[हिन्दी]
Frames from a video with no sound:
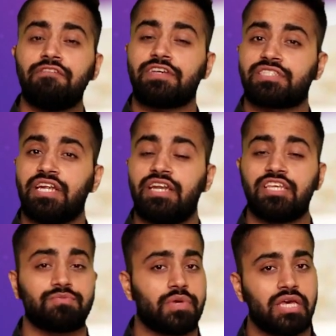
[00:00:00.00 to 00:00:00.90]
था वेस्ट
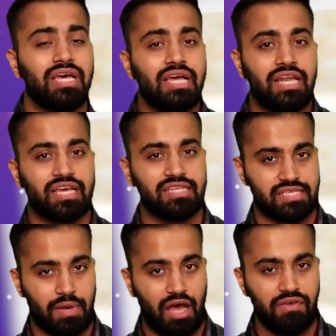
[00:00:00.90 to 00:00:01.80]
इंडीज में लेकिन
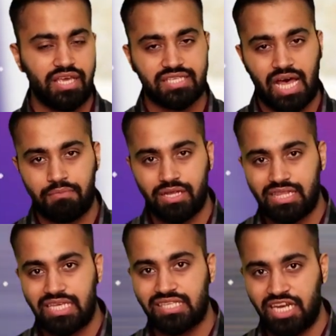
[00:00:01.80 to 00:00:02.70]
जिम्बावे के सामने
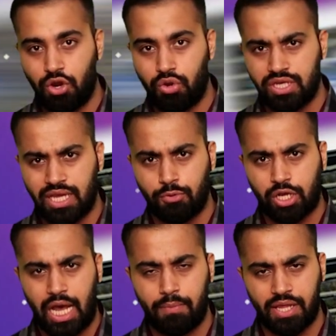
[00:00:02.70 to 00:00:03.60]
तीसरे ओडीआई
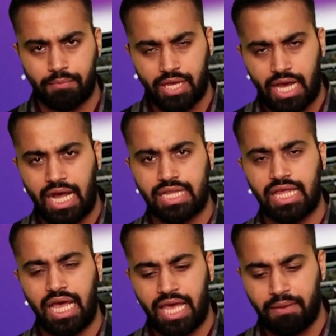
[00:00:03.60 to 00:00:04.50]
मुकाबले में
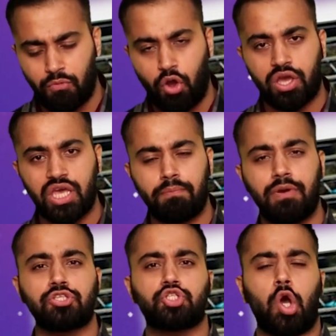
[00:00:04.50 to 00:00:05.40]
आता है मौके
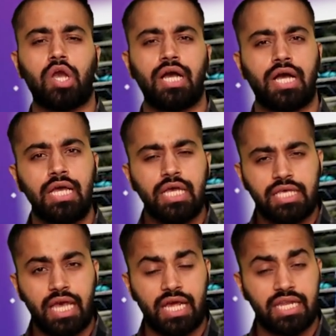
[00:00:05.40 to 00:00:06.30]
पर चौका
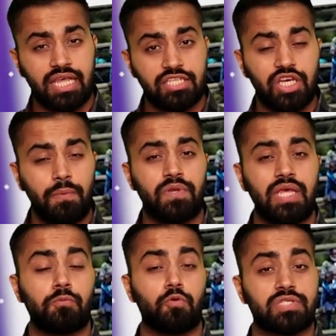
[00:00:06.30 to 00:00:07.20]
यानी कि जब
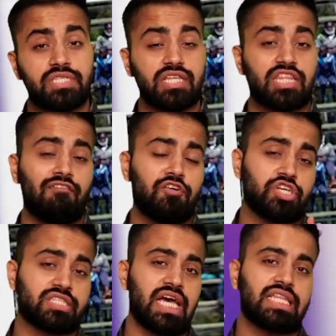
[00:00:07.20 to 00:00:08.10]
टीम को सख्त
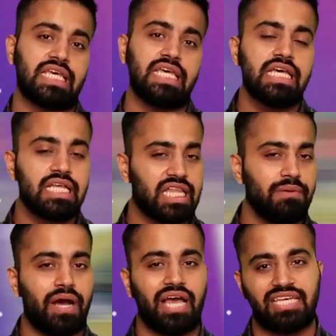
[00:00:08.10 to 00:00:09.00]
आवश्यकता थी
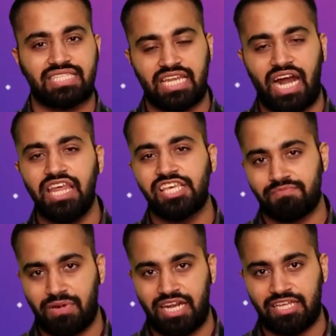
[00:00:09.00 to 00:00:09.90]
तब आया इस खिलाड़ी के
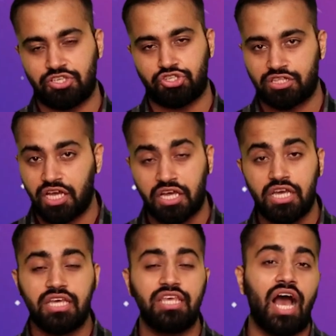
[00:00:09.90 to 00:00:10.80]
बल्ले से शतक
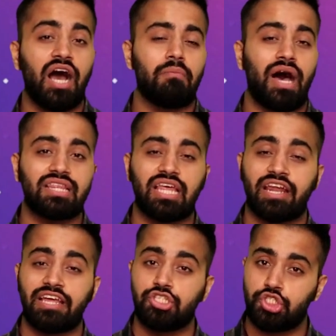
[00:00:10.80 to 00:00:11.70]
यहाँ हम बात कर
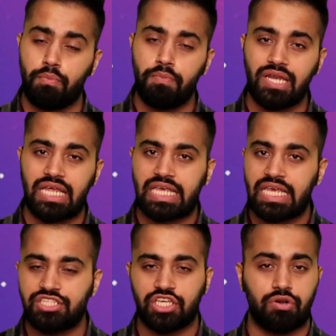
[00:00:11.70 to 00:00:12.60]
रहे हैं शुभमन गिल
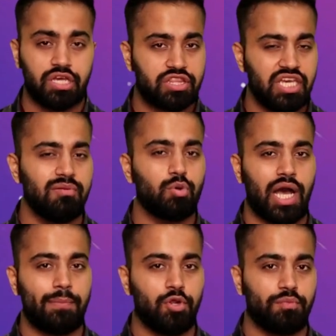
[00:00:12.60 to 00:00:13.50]
की जिन्होंने तीन
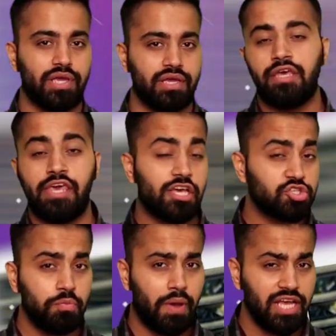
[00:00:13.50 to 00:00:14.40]
मुकाबलों में
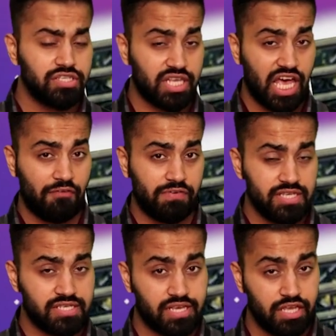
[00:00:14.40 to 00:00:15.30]
122 के
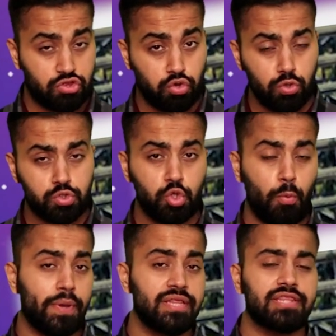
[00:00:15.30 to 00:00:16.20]
एवरेज से
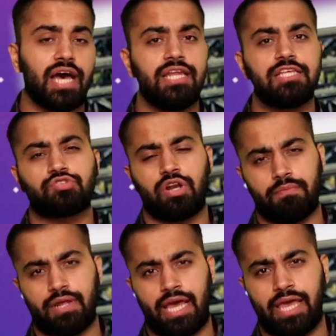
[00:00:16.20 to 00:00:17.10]
245 रन
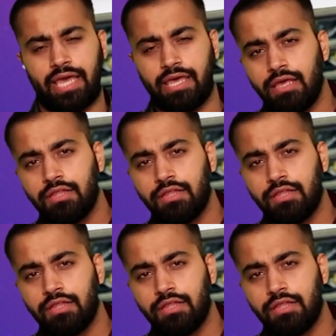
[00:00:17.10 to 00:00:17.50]
बनाए हैं